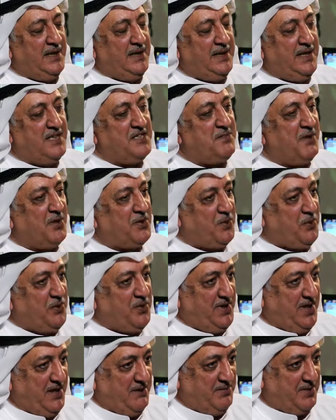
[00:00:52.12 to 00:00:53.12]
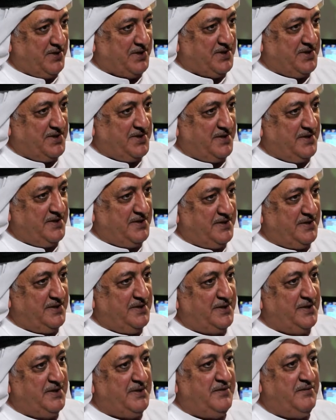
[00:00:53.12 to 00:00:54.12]
ليش ما تروح تلعب بريدج
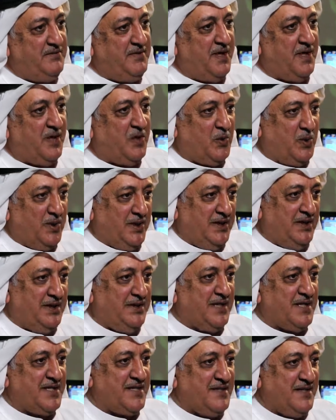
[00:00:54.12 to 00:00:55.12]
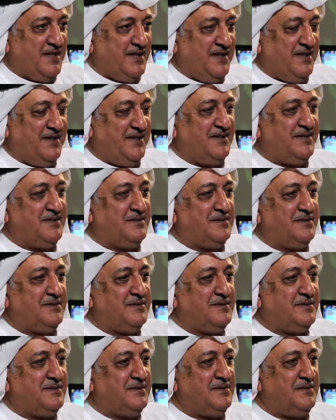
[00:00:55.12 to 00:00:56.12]
فهو اللي دزني
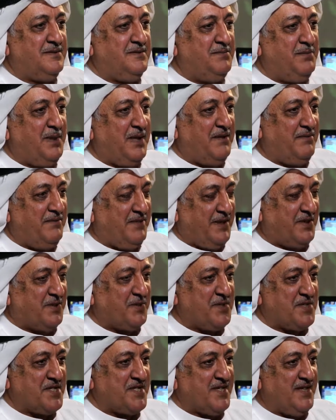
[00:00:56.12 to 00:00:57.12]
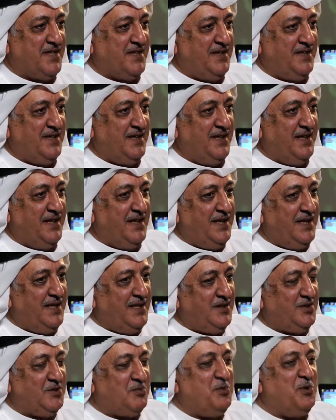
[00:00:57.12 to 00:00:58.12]
ب 2009
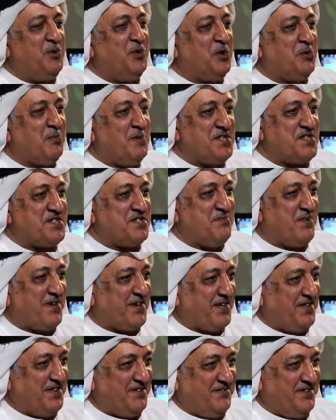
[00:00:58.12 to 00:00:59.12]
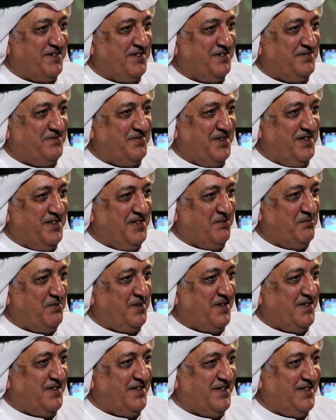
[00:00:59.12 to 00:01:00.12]
ومن يومها استمريت في
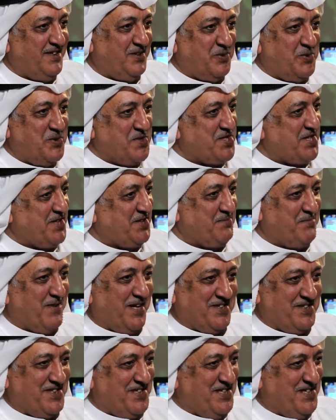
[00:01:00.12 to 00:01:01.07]
اللعبة ونسيت باقي